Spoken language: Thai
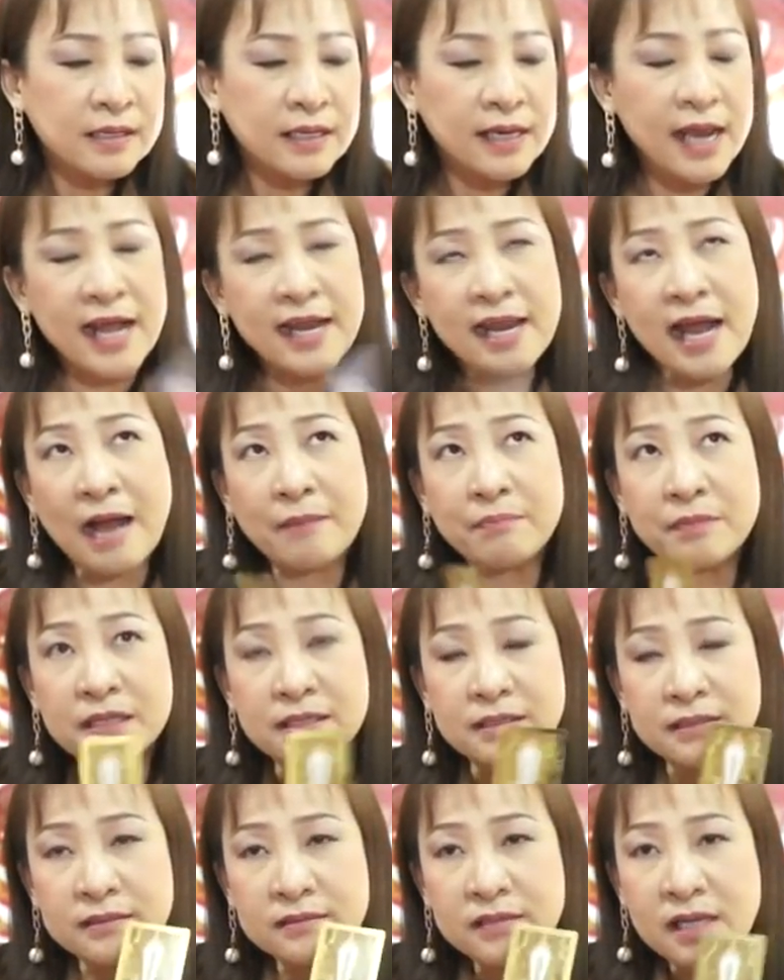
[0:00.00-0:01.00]
ถ้าถามถึ
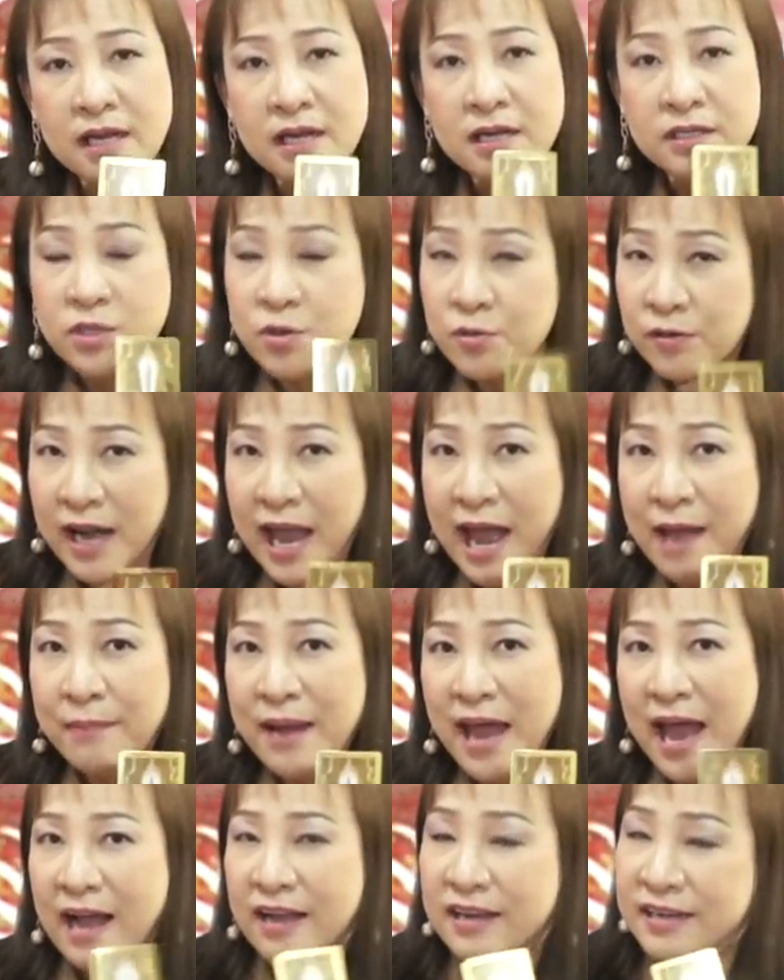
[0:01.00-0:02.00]
งโชคลาภ
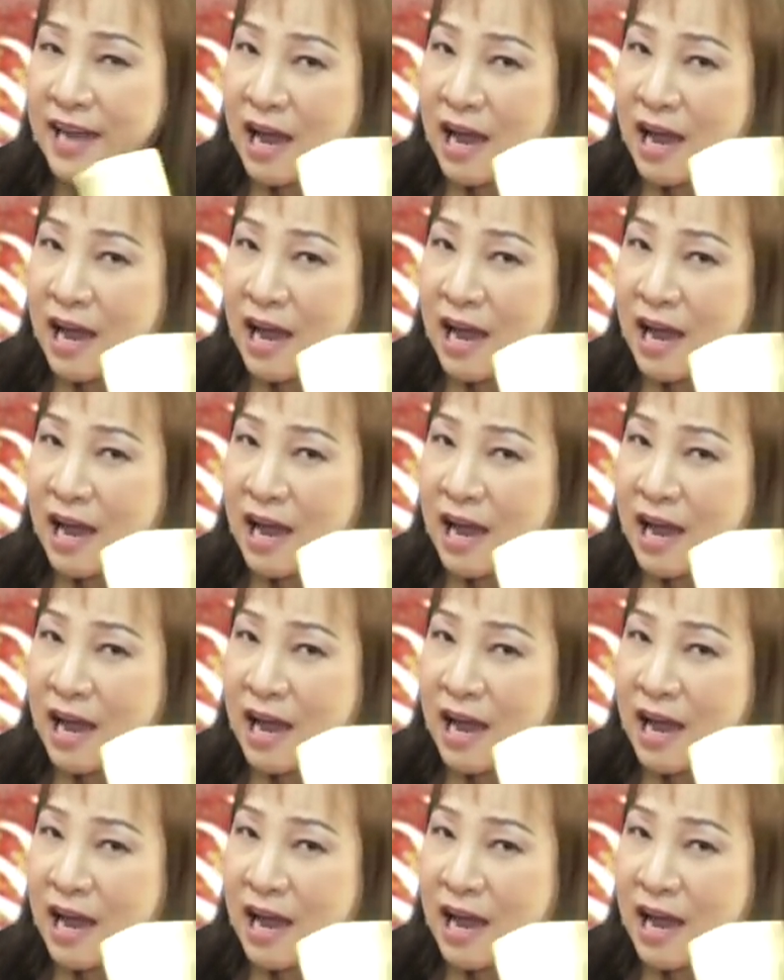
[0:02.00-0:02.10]
ล่ะ